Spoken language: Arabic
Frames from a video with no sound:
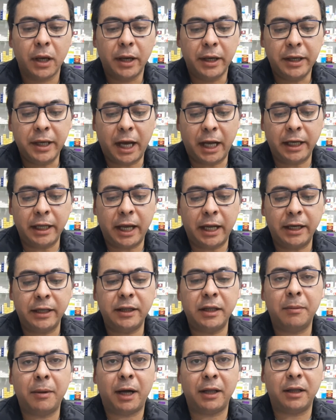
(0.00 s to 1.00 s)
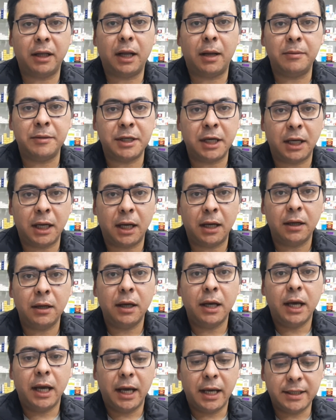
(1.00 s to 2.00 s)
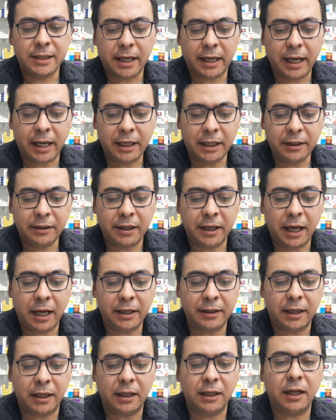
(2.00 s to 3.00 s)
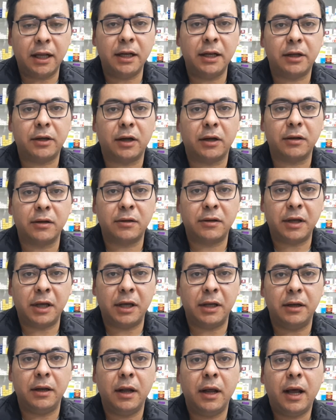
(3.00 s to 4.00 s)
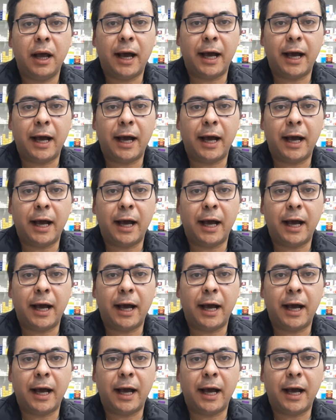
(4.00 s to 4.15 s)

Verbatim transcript: يعني هندي بعض الأمثلة إذا كان احتياجنا للإل كارنيتين